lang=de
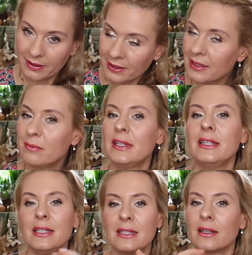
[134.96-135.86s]
ne? in,
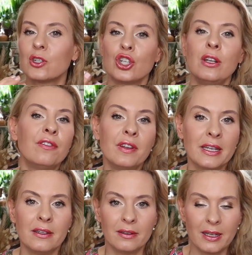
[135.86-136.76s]
in dieser
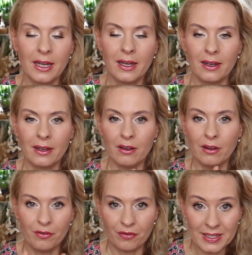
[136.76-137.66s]
geschliffenen
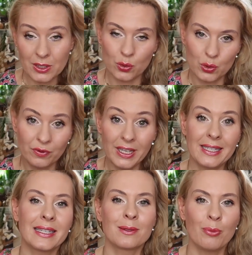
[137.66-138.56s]
äh, Fassung, so wie
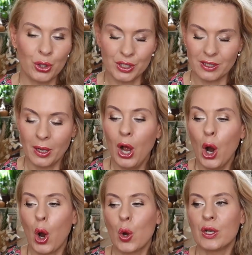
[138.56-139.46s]
ich das möchte.
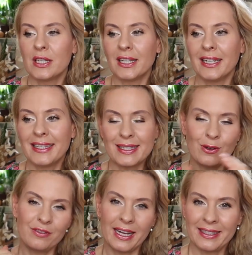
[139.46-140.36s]
Und das
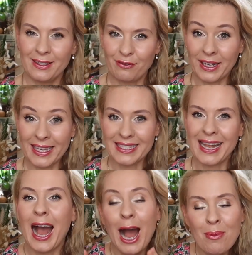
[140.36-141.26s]
dürft ihr halt nicht
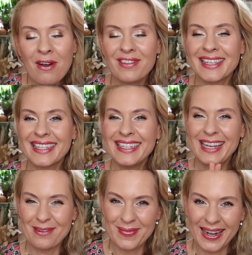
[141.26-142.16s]
vergessen. Aber wir
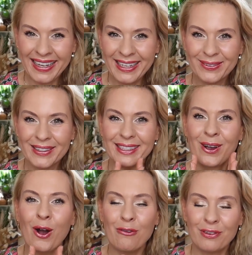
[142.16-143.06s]
sind dabei und
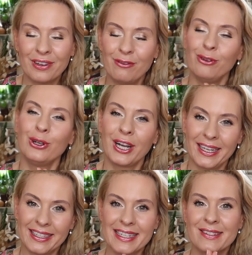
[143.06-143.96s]
ich hoffe
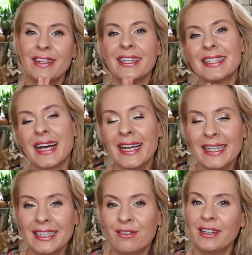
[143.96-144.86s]
wirklich, dass wenn jetzt
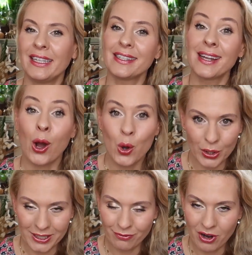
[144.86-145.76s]
einige vielleicht
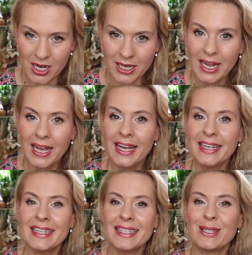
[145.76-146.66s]
traurig waren,
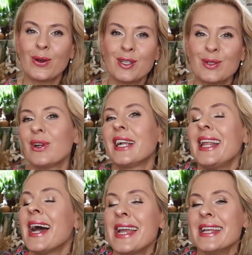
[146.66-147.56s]
dass ich euch so einen
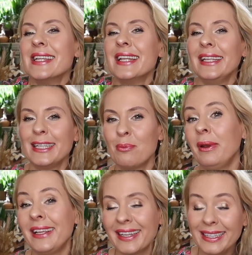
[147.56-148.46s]
kleinen
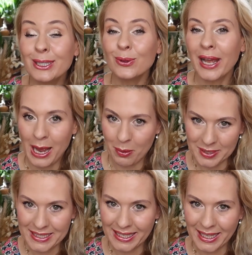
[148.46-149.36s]
Lichtblick Richtung
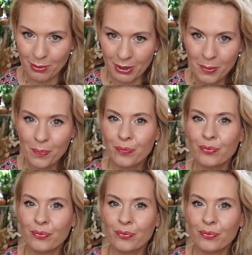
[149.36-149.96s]
Herbst gebe,